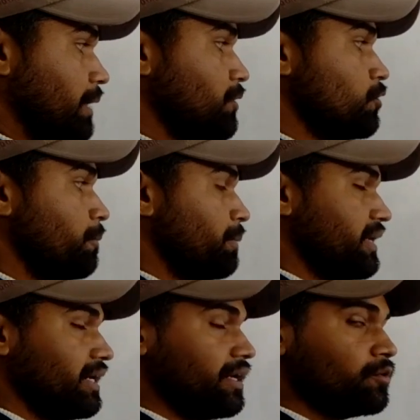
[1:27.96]
अभी जो
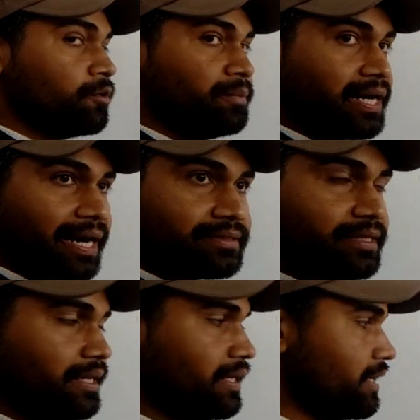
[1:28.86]
पर्यटन को विकास
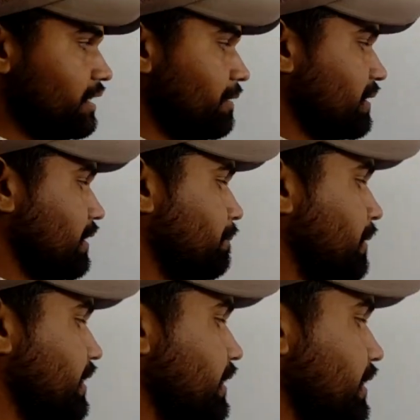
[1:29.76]
देने के लिए मतलब
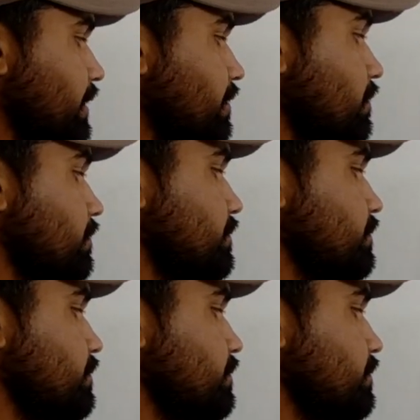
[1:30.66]
पर्यटन